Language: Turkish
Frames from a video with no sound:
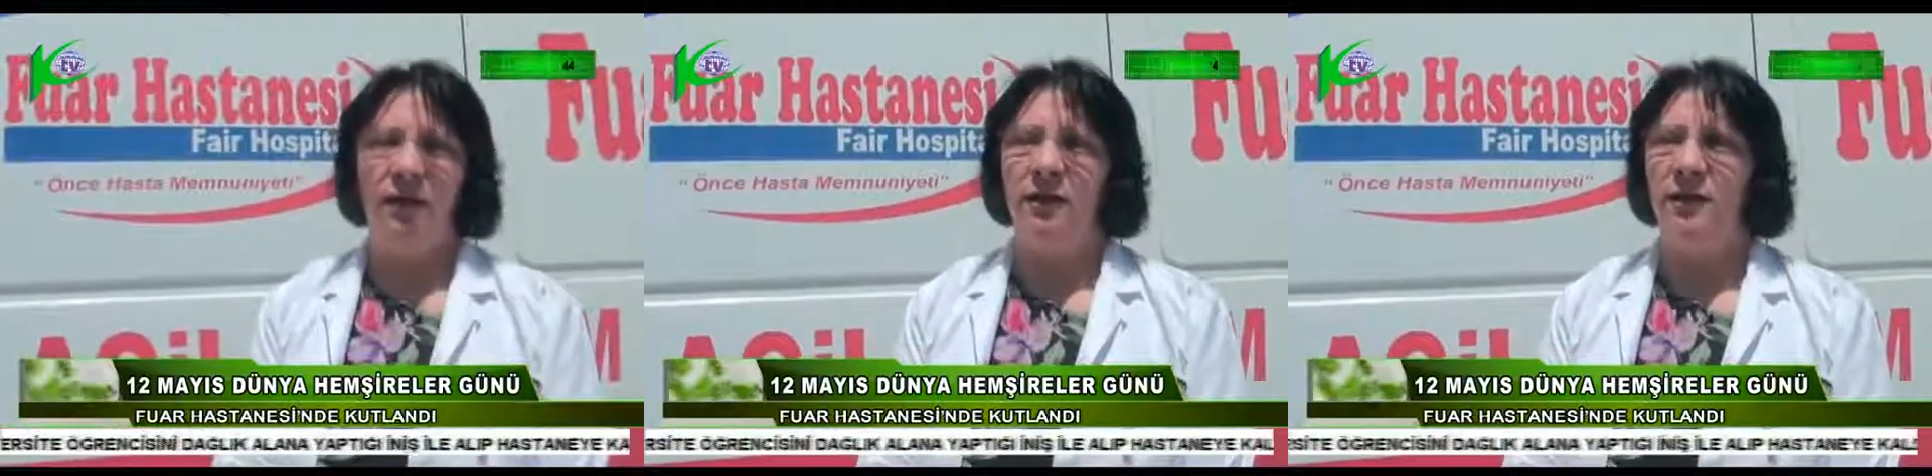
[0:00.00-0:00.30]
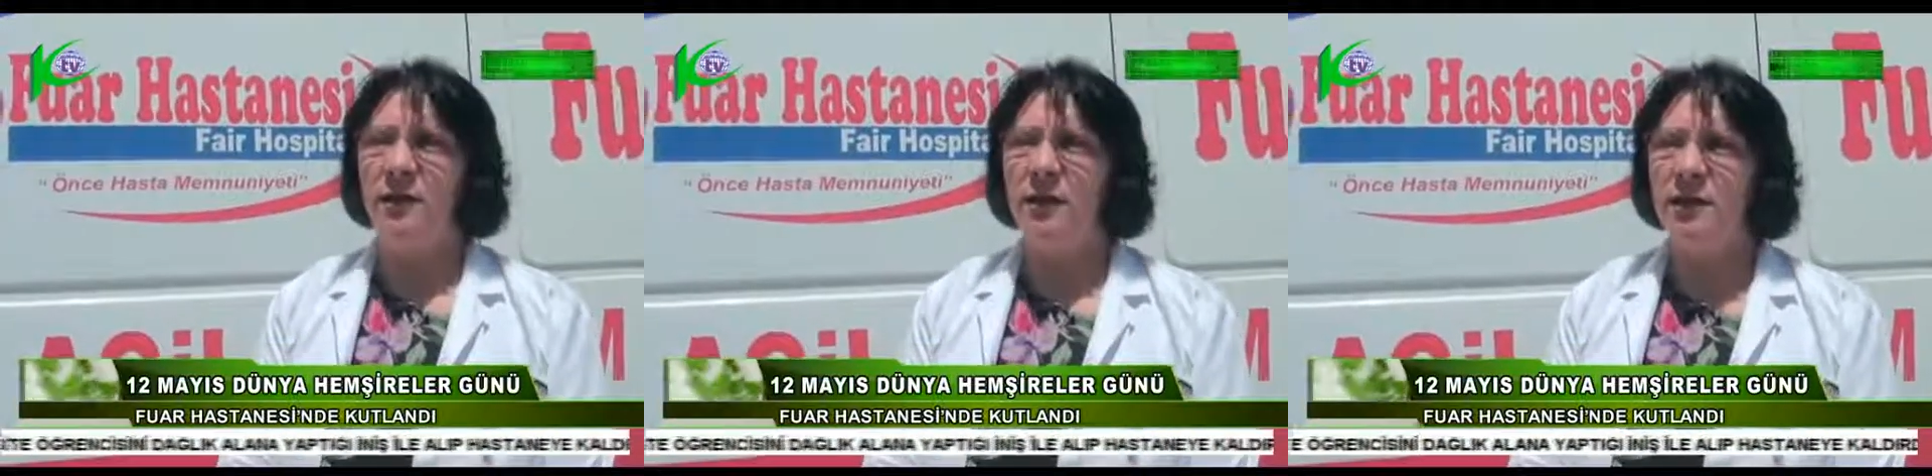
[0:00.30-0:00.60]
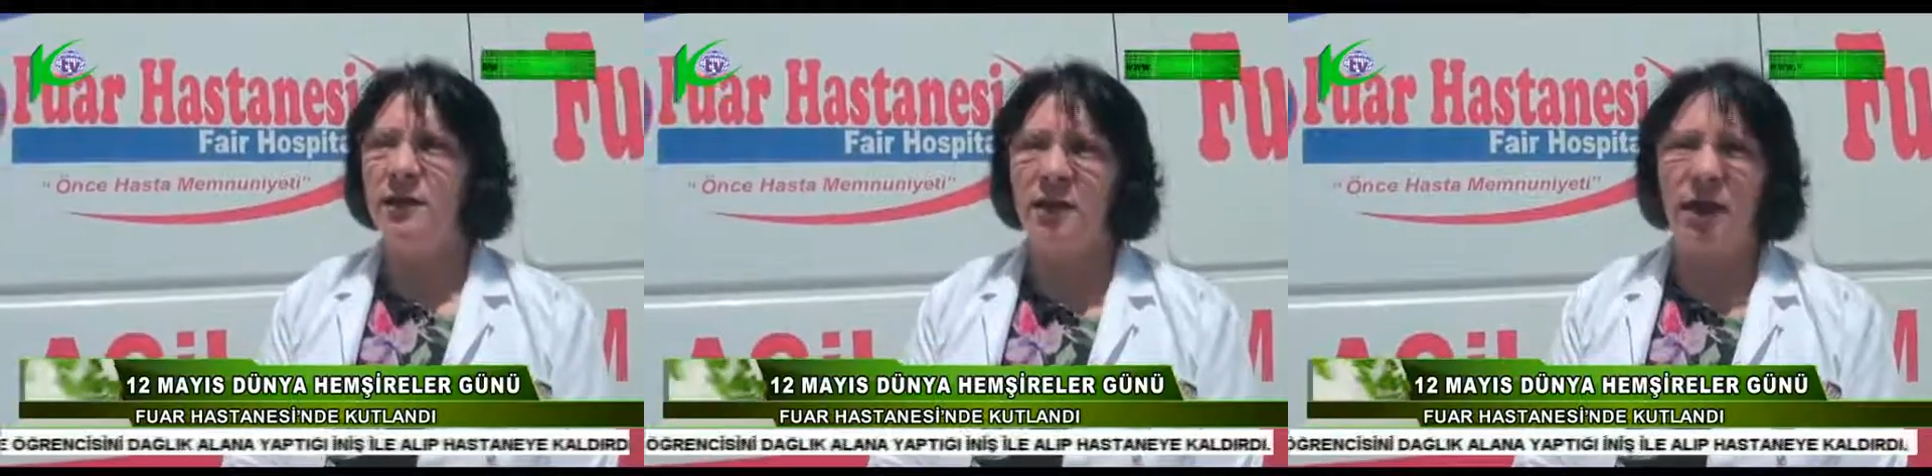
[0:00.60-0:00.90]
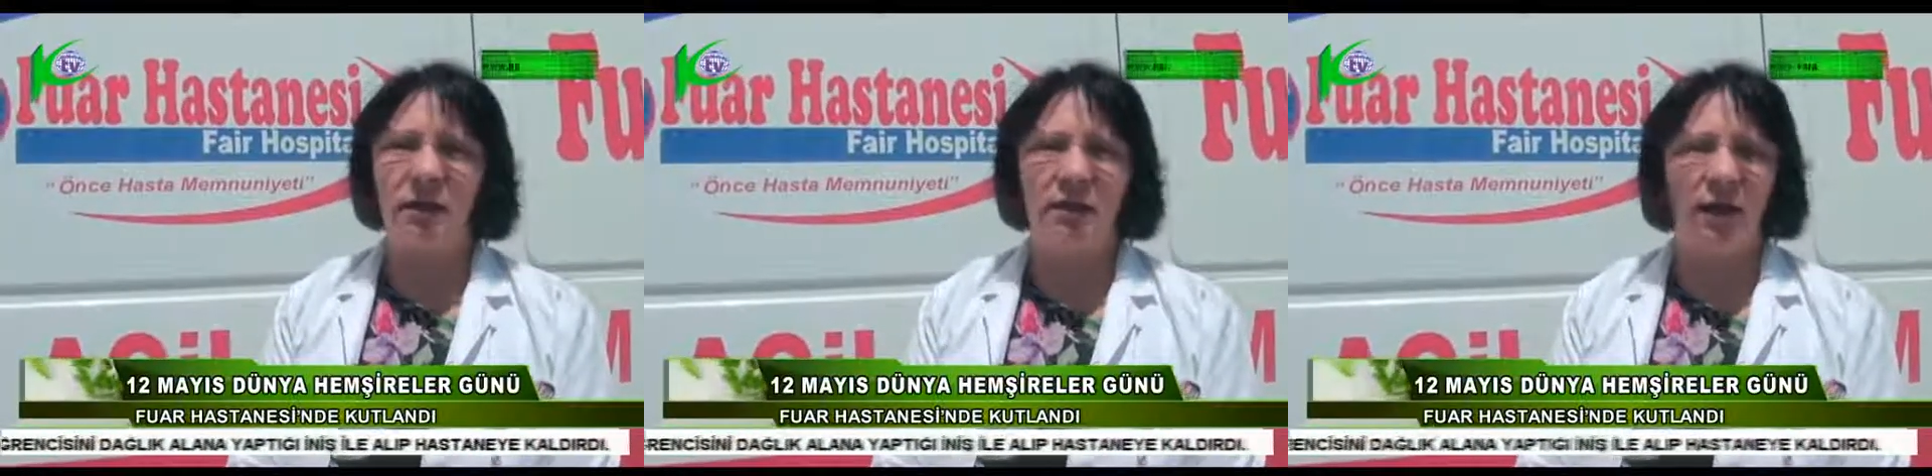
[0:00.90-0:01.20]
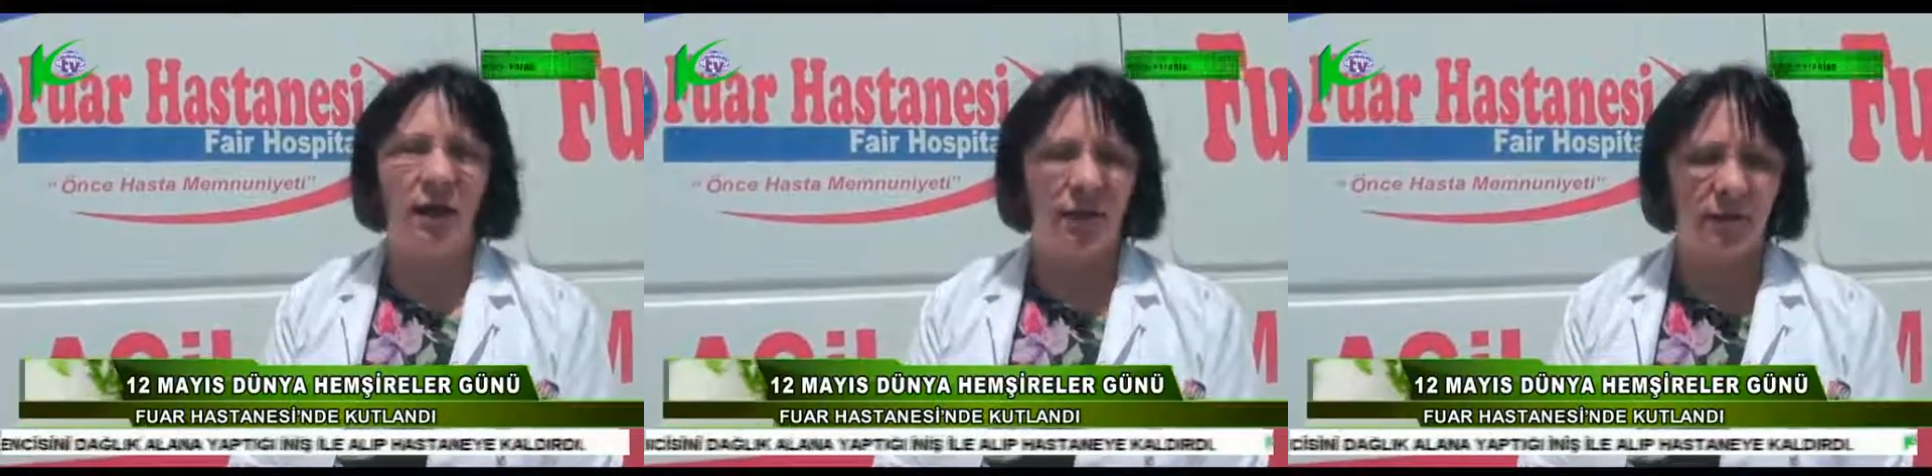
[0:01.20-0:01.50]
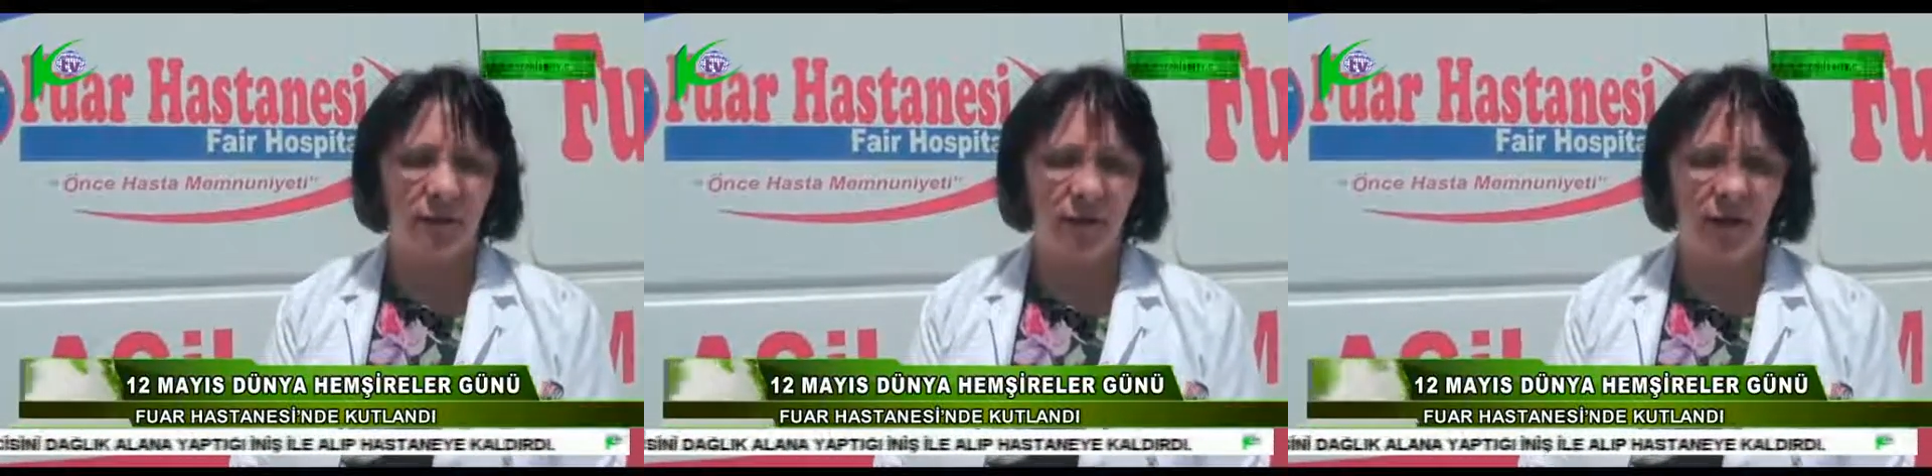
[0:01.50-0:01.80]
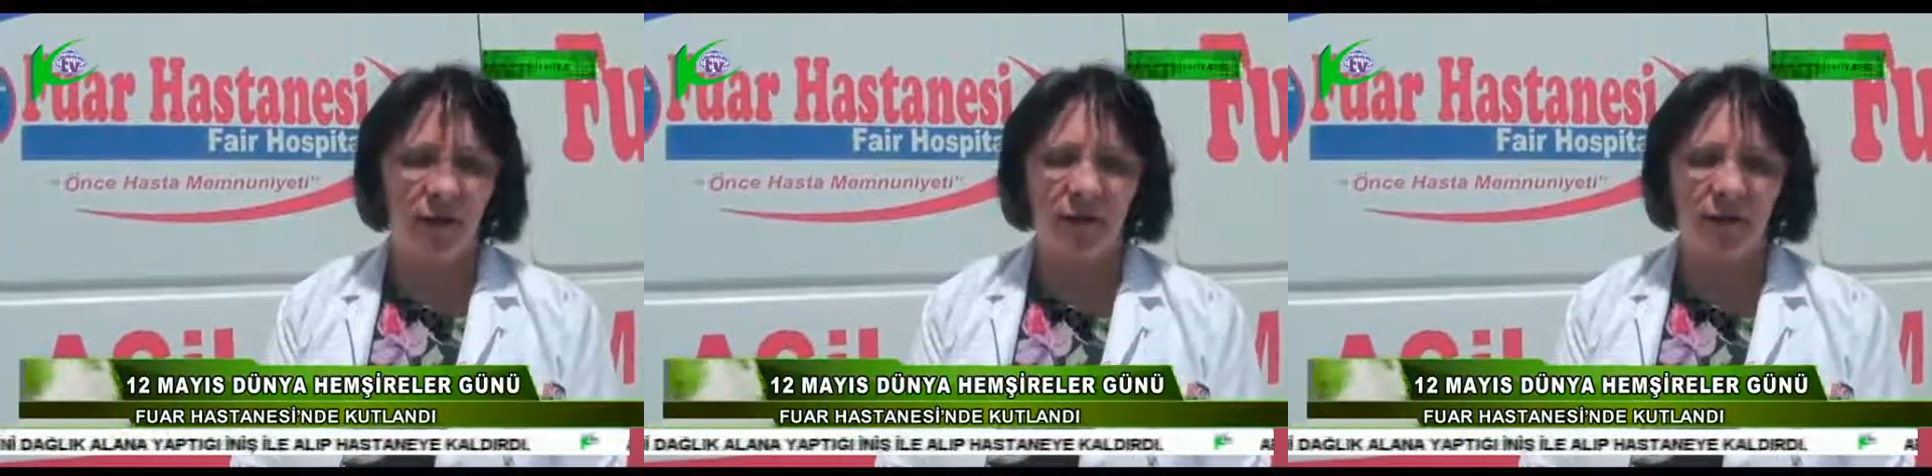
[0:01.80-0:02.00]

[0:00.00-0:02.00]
Ee, insan hayatına,